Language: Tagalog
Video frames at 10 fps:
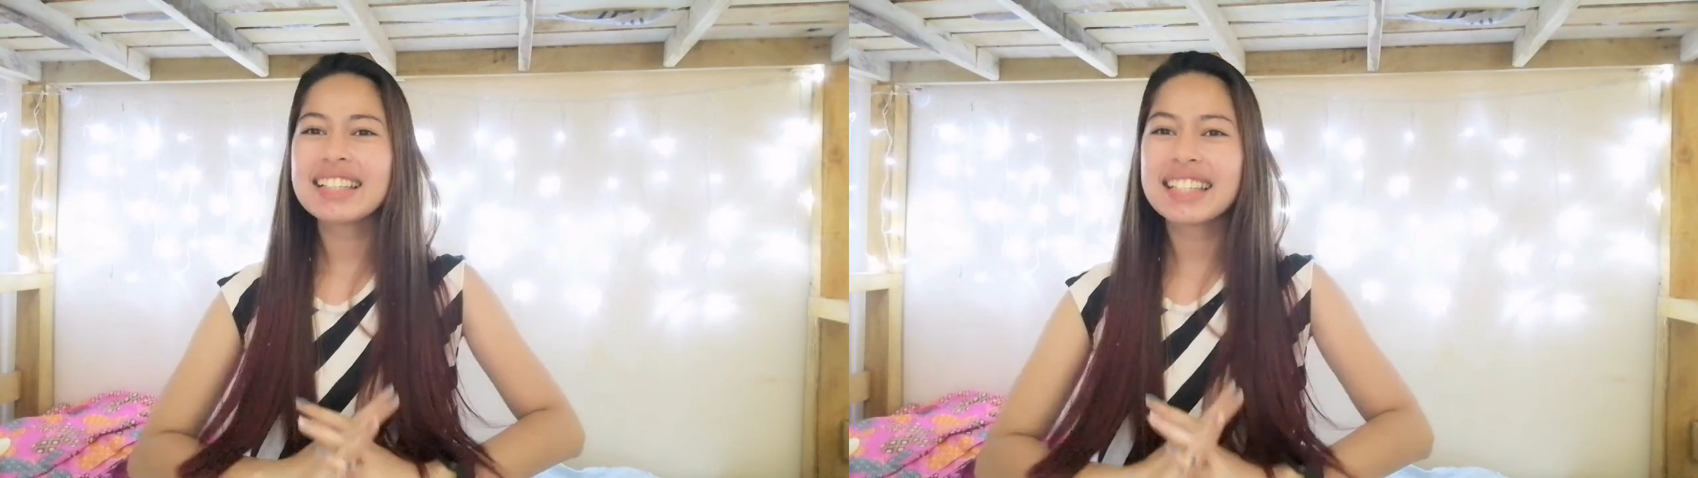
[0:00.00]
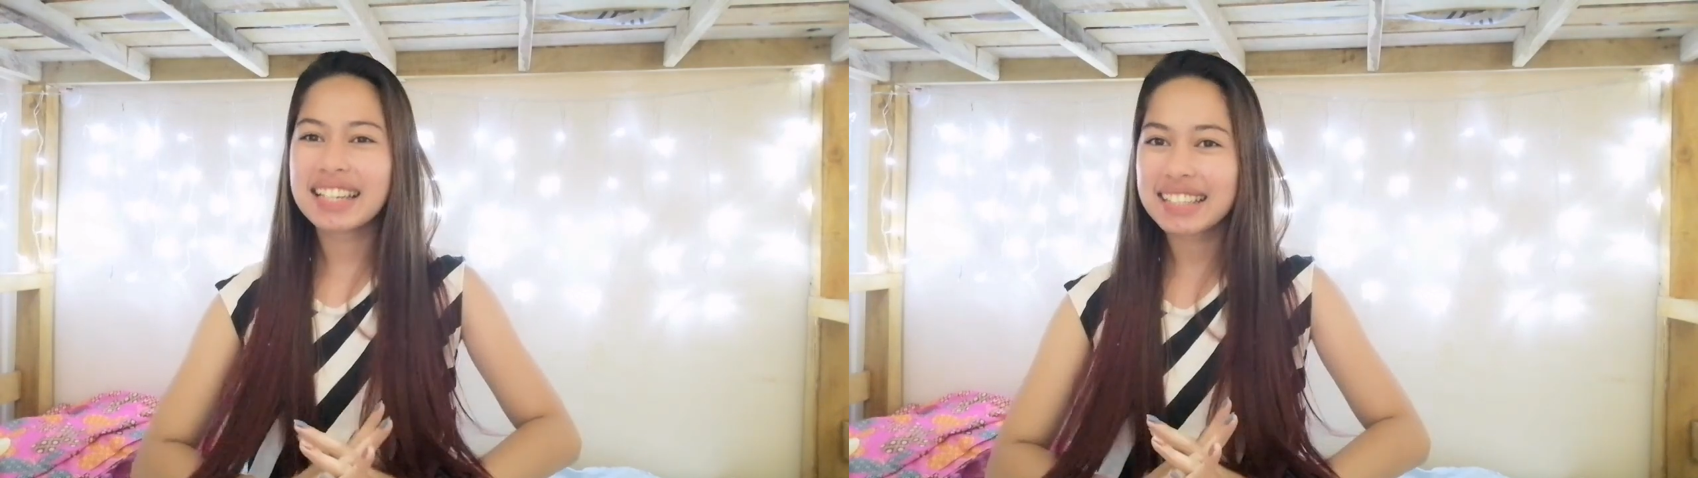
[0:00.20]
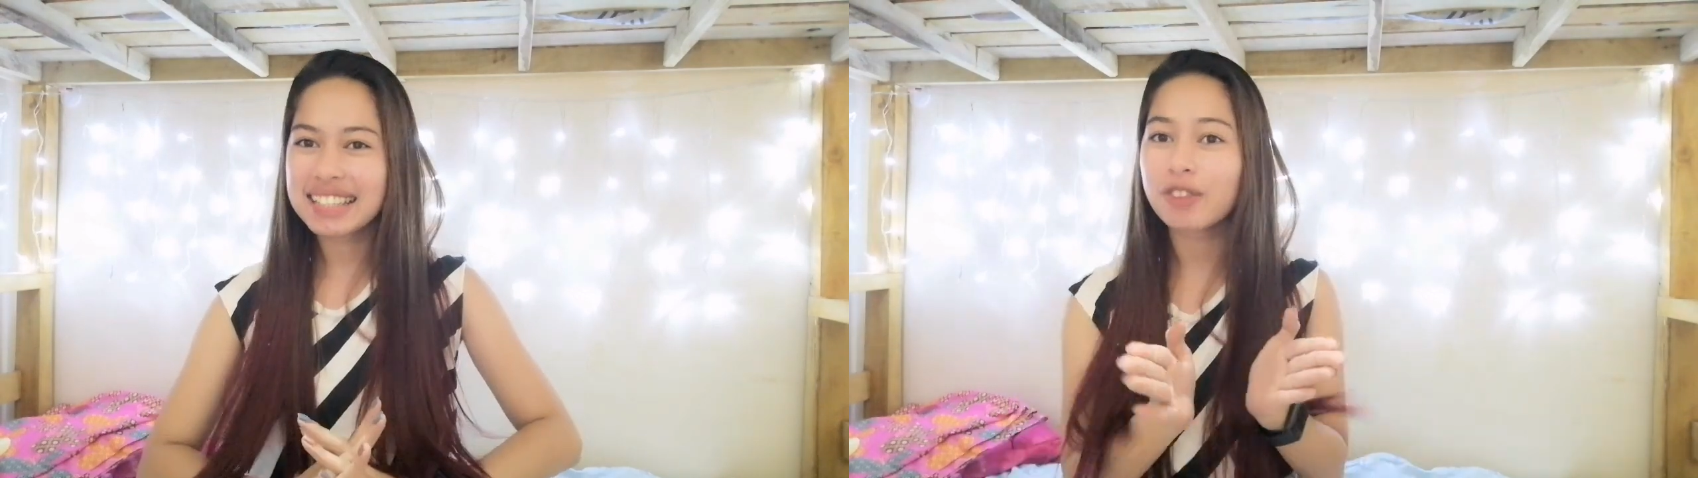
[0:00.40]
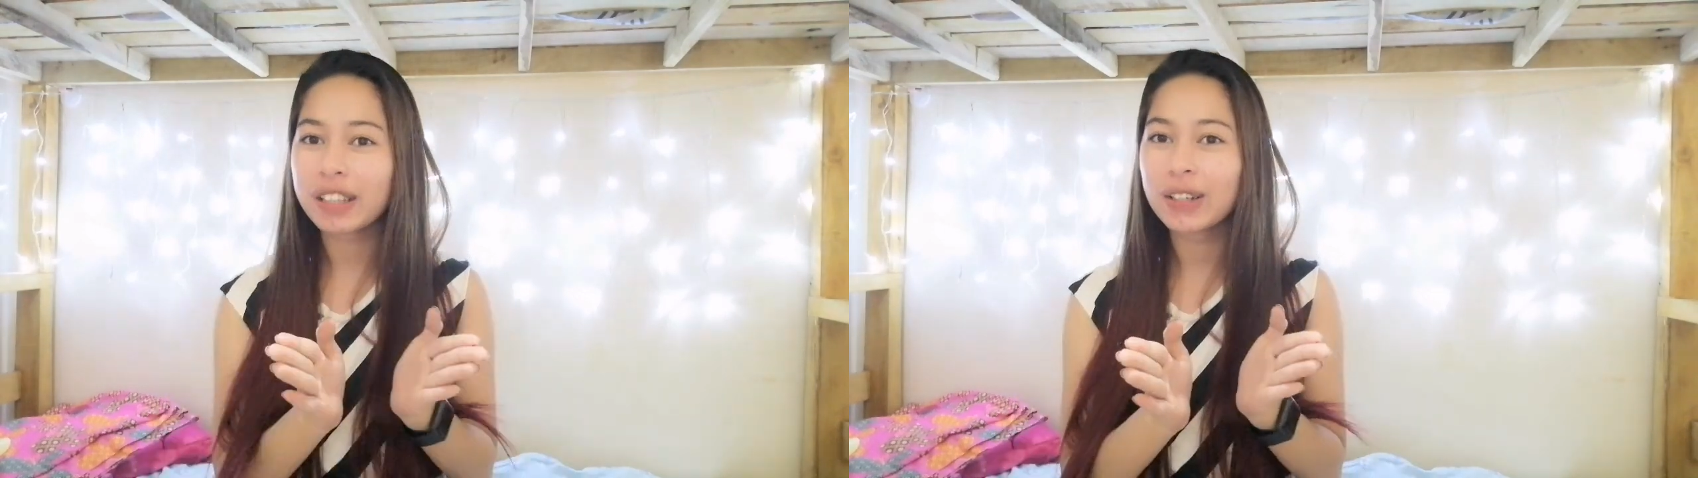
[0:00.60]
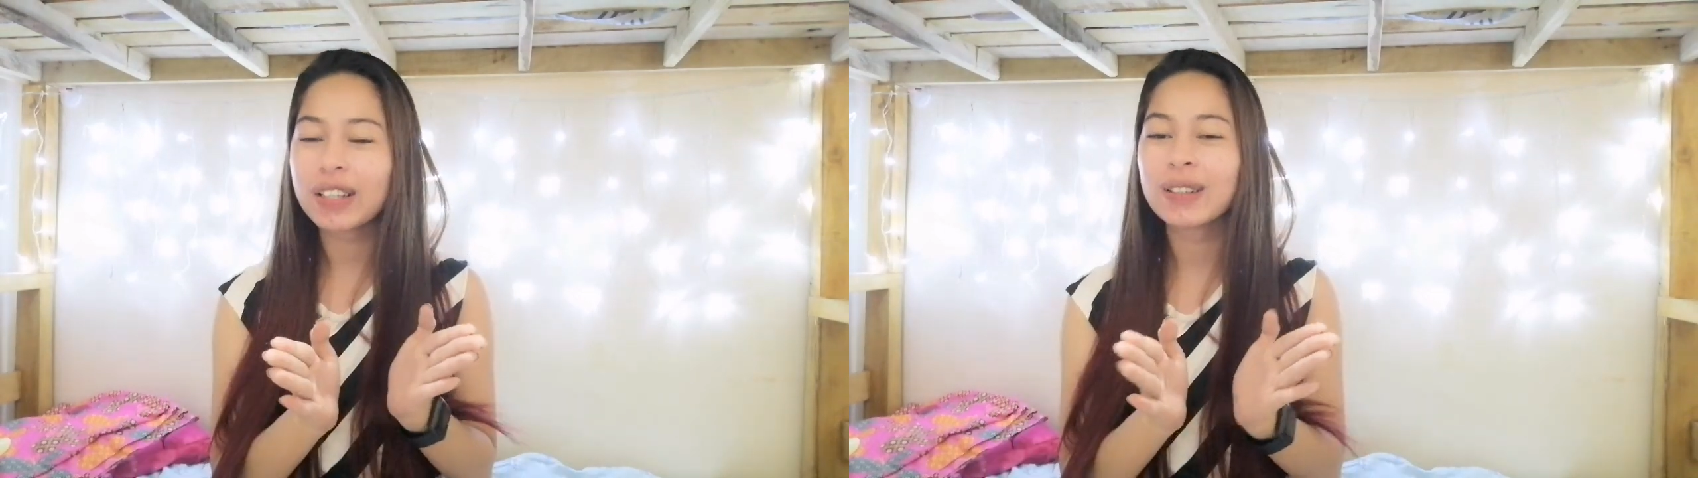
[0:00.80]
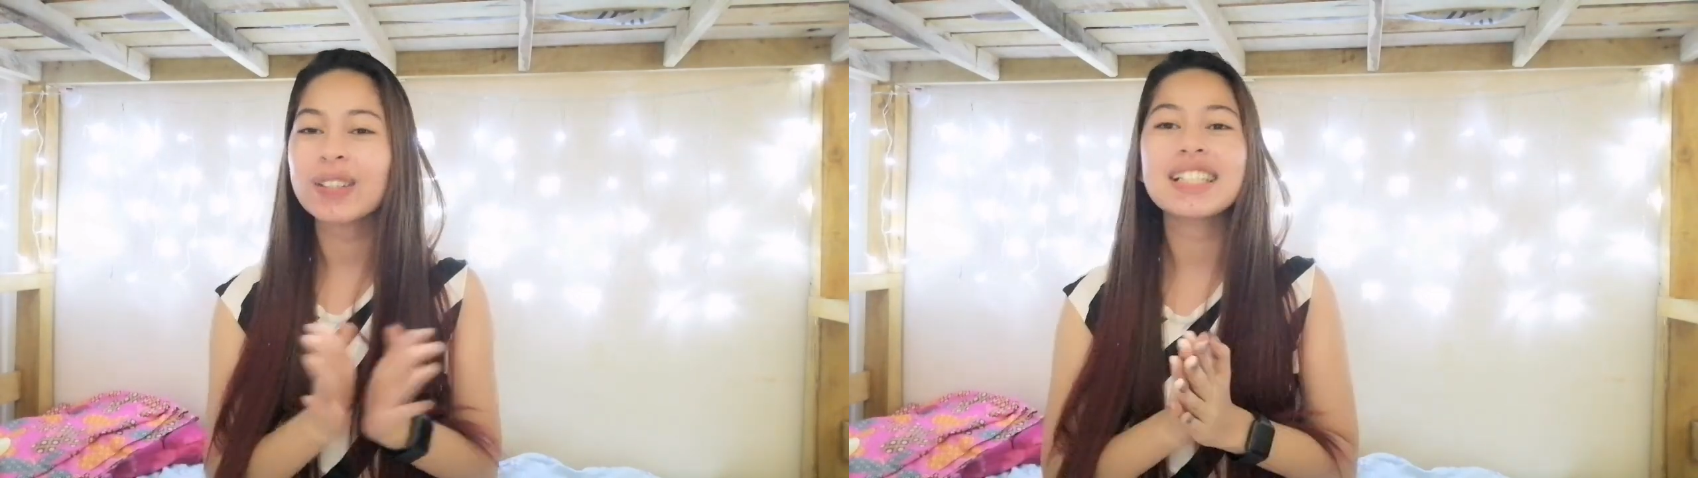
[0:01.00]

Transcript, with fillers: since video na to